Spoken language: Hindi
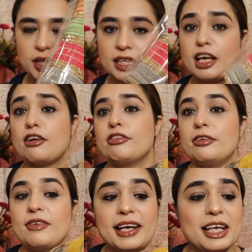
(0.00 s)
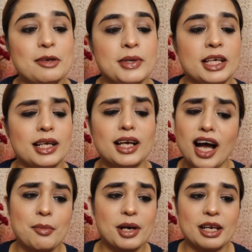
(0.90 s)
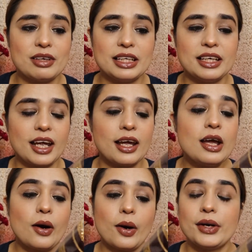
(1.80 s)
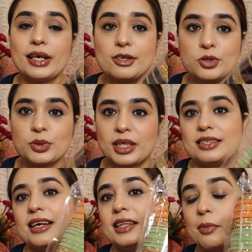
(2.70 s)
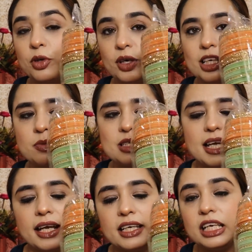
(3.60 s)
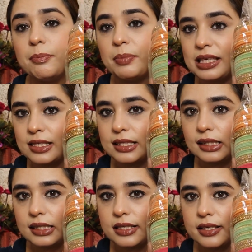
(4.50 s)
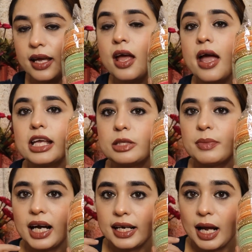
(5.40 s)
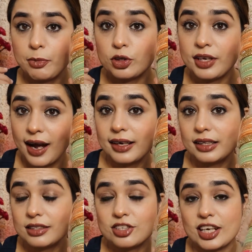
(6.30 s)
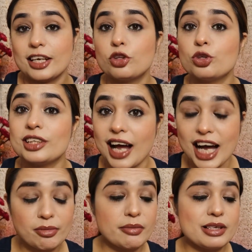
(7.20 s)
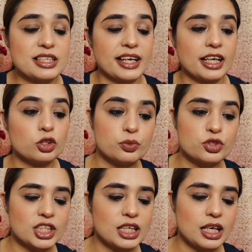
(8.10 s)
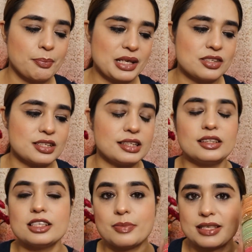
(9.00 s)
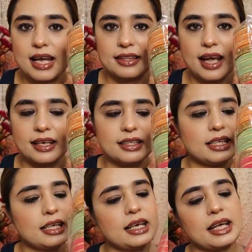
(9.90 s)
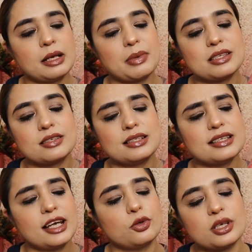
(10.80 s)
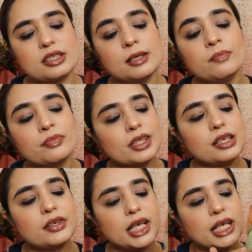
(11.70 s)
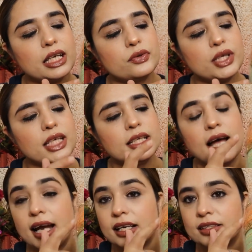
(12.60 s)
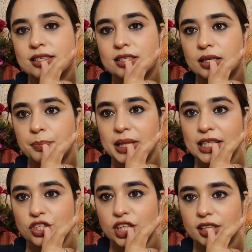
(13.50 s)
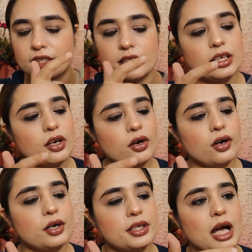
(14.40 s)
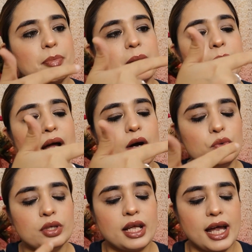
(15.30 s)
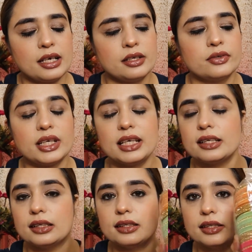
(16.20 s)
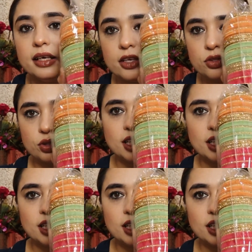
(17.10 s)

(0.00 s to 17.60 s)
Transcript: पे या फिर वेडिंग में काम आने वाली हैं और हर सूट के साथ आपको कलर्स मिल जाएंगे ये पेस्टल कलर्स हैं इसमें अगर आपको डार्क कलर्स चाहिए तो डार्क भी मिल जाएंगे तो मुझे पेस्टल कलर्स पसंद आए थे ये लाइक पेस्टल्स हैं थोड़े से ग्रे ग्रीन एंड दिस पीच कलर और यहाँ पे ब्राउन एंड ग्रीन कलर तो